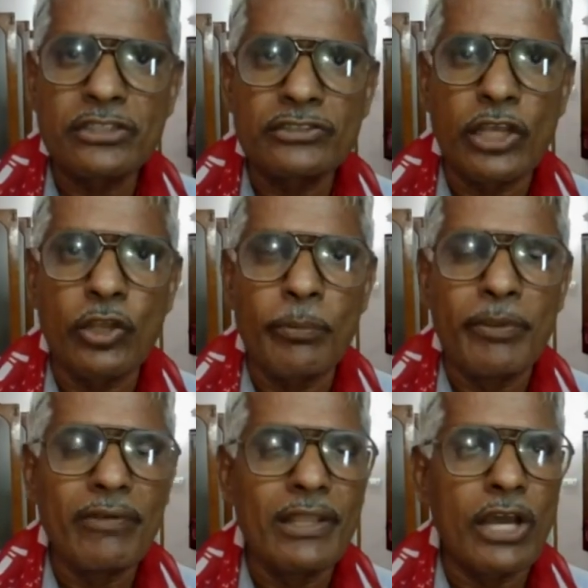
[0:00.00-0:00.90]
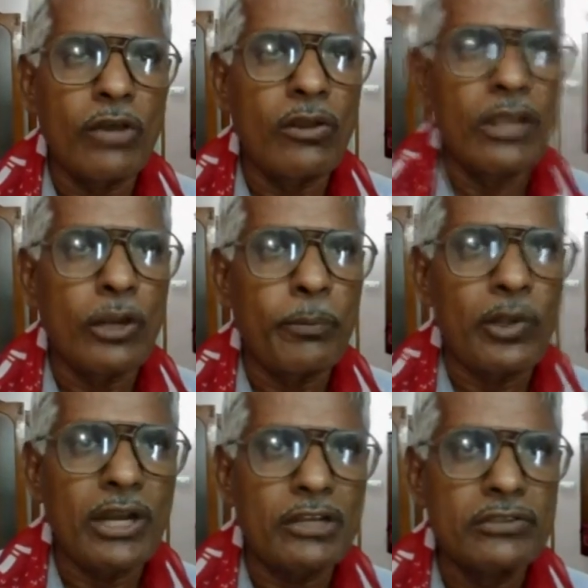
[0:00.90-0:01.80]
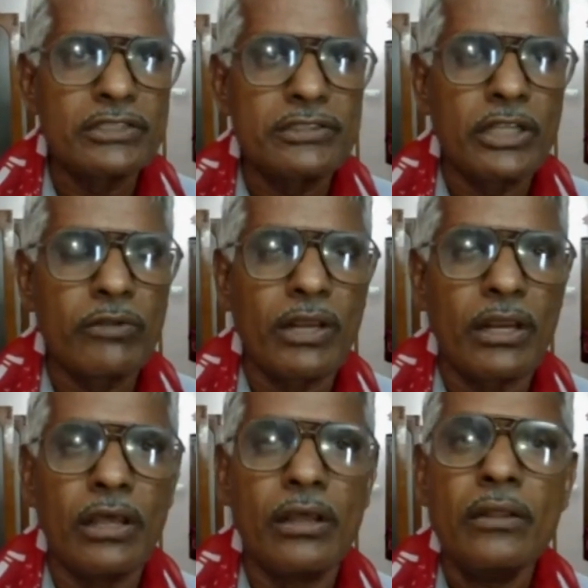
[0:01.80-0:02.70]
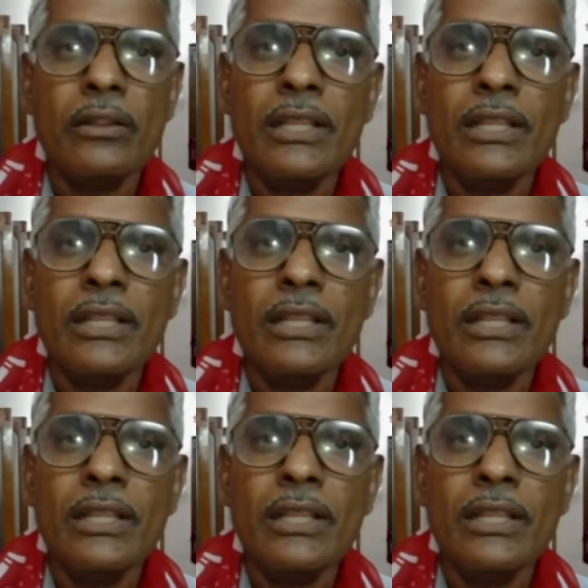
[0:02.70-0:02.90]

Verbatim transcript: రాష్ట్ర స్థాయిలో బివి రాహుల్ గారు పోరాటం చేసినందువలన